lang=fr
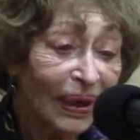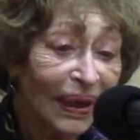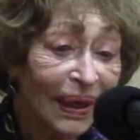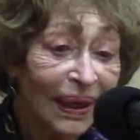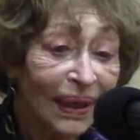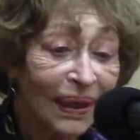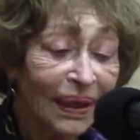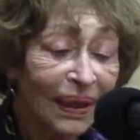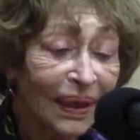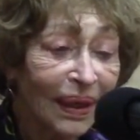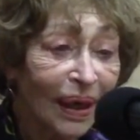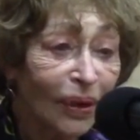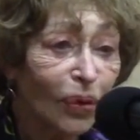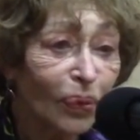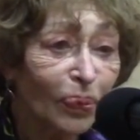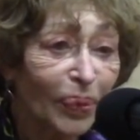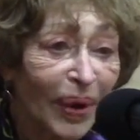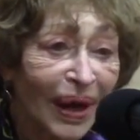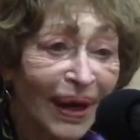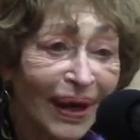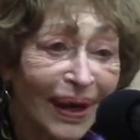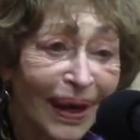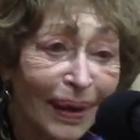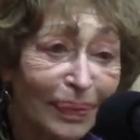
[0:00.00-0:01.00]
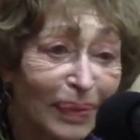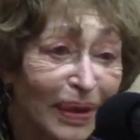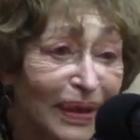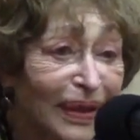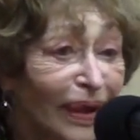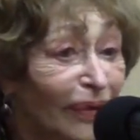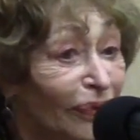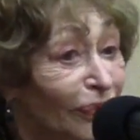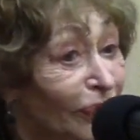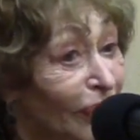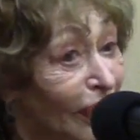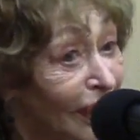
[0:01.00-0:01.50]
ben, la, la,
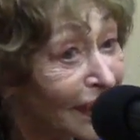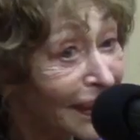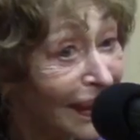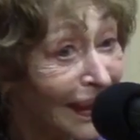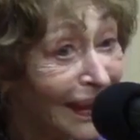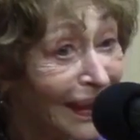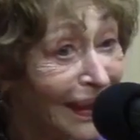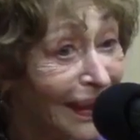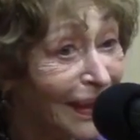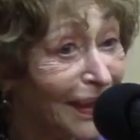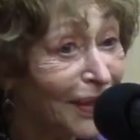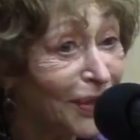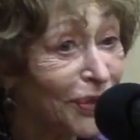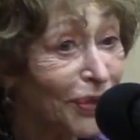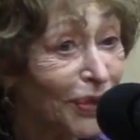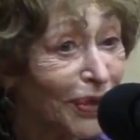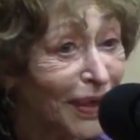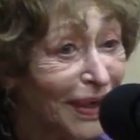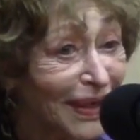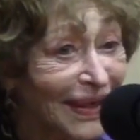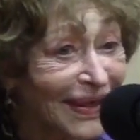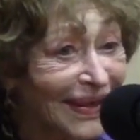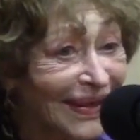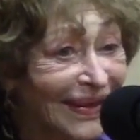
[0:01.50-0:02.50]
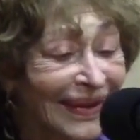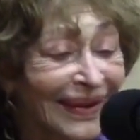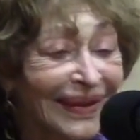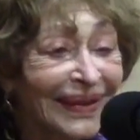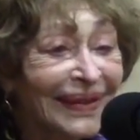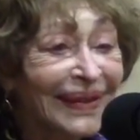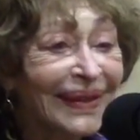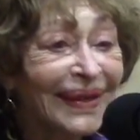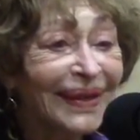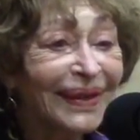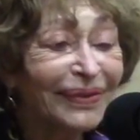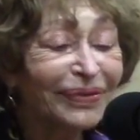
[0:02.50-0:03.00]
métaphore est, jolie,
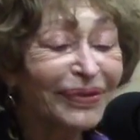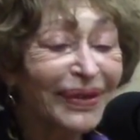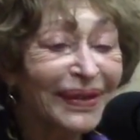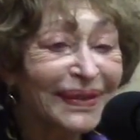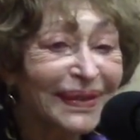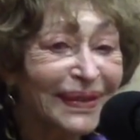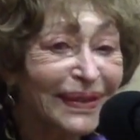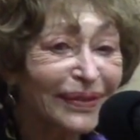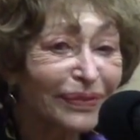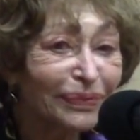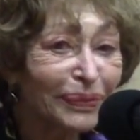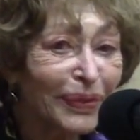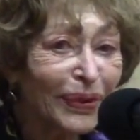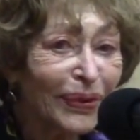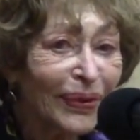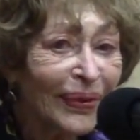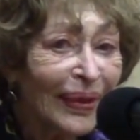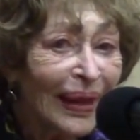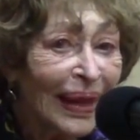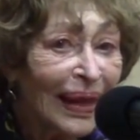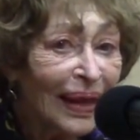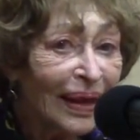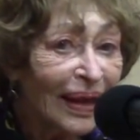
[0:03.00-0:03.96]
effectivement.